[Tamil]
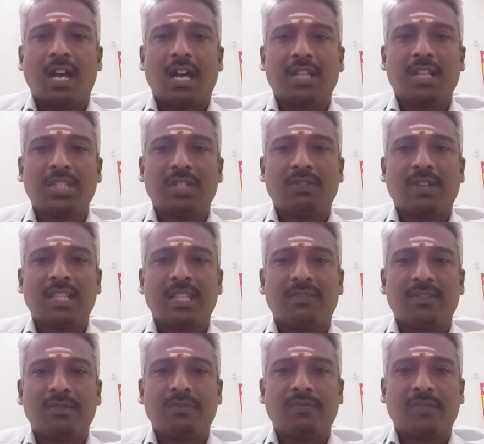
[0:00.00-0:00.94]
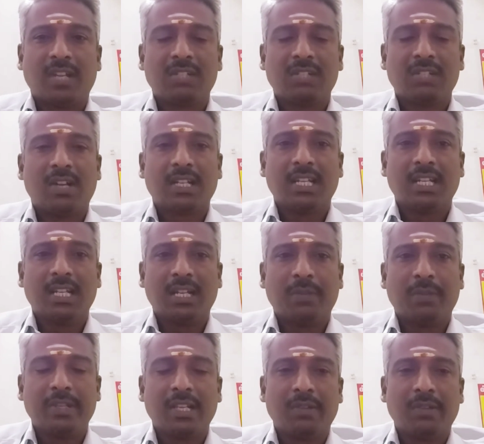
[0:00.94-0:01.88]
ஆசீர்வாதம் வழங்குவாங்க
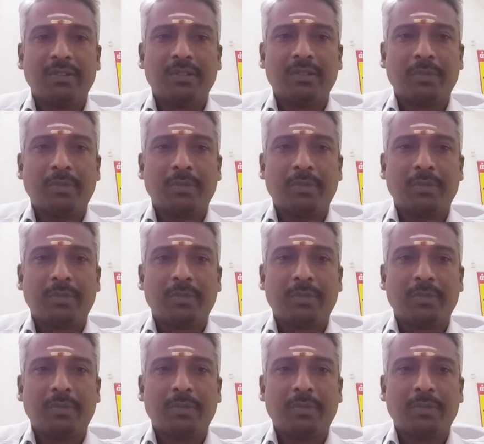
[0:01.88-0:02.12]
அப்படிங்கிற